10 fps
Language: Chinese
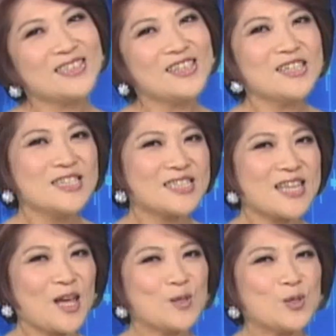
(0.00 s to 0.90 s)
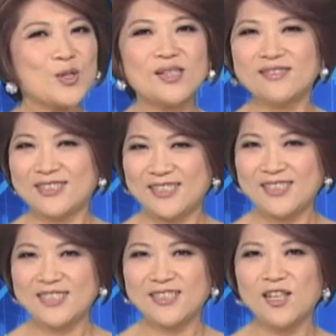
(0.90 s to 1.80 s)
金、债券、
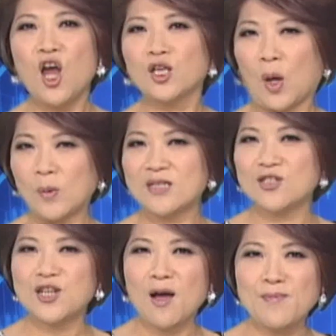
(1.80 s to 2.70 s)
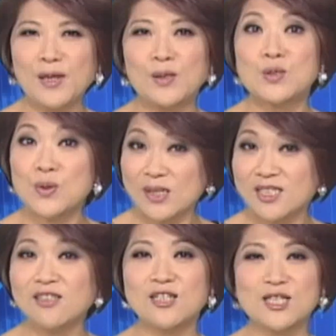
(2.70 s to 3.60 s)
基金、投资商品最
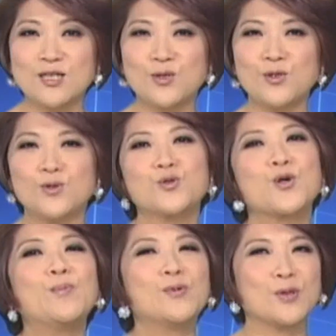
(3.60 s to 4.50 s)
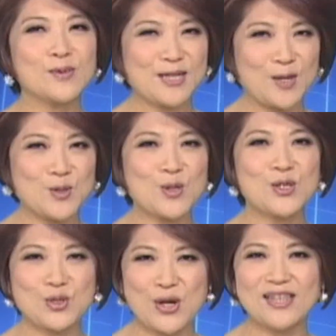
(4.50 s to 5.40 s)
新的资讯，全部都在最
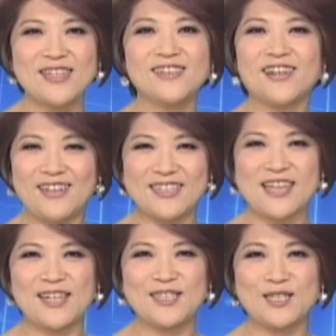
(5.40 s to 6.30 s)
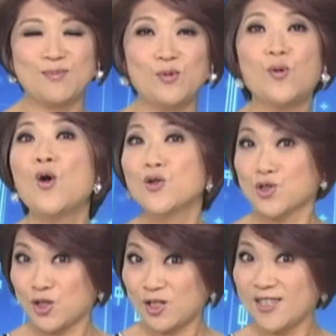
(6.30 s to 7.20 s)
专业的理财节
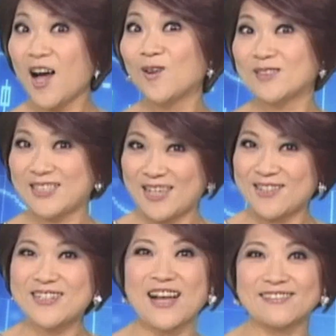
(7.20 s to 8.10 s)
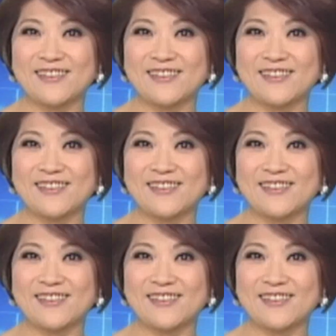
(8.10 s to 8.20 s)
目《只要钱长